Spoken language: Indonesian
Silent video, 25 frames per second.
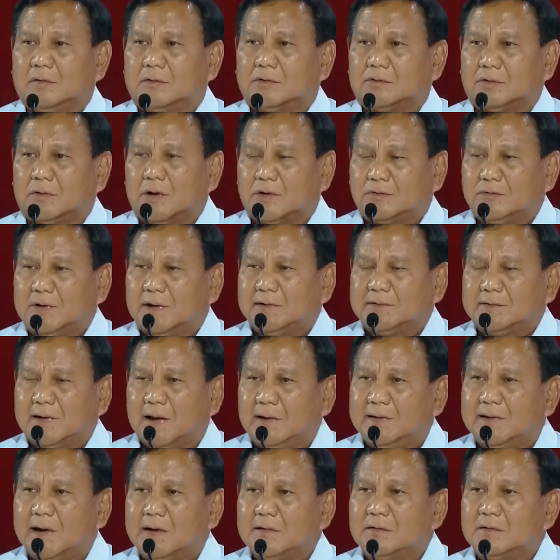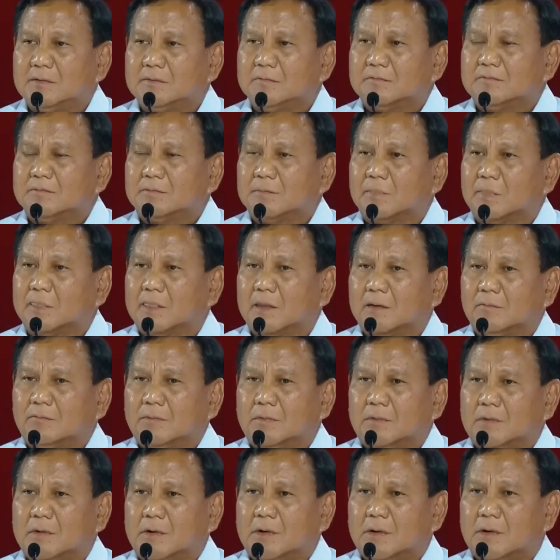Saudara-saudara sekalian,
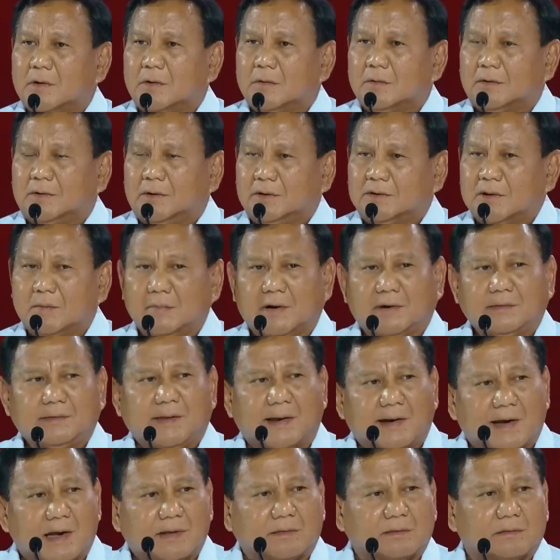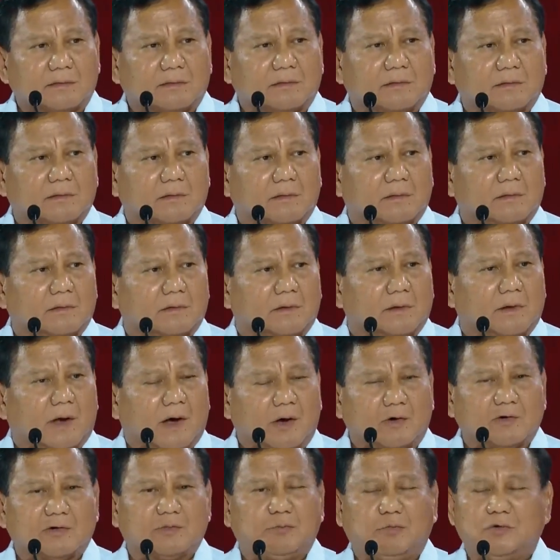kita bertekad
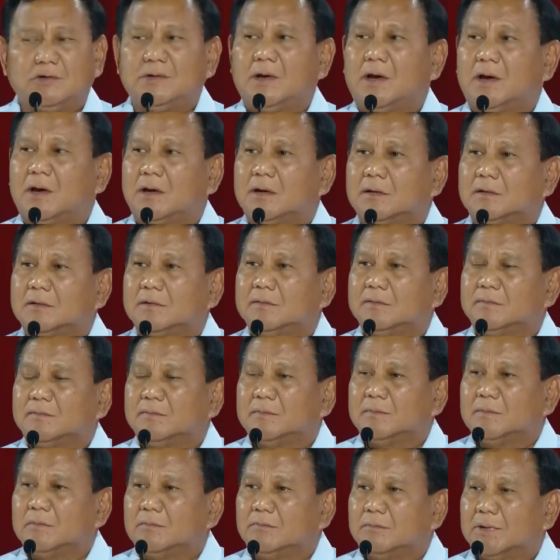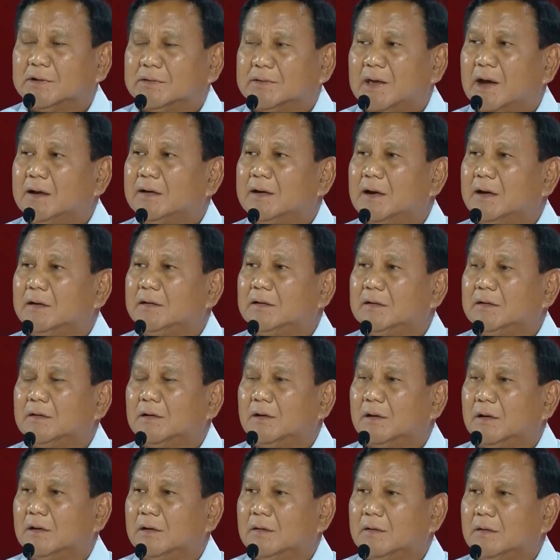harus punya pertahanan
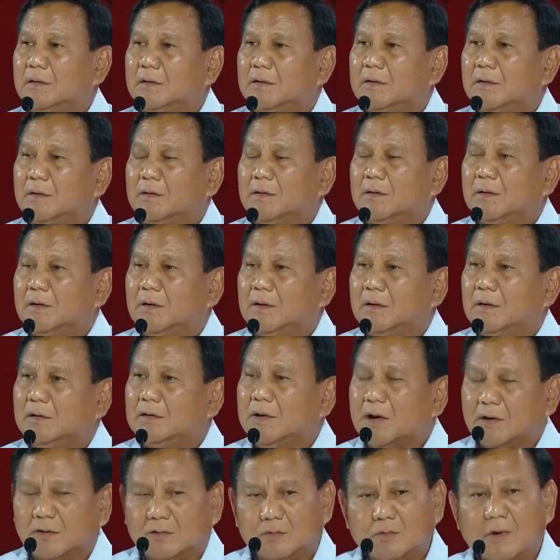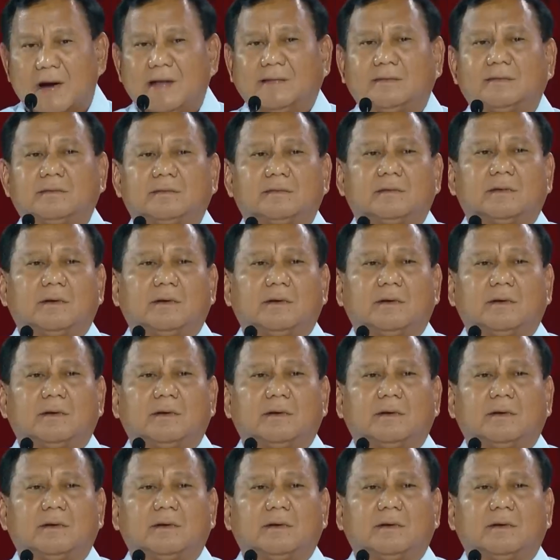yang kuat.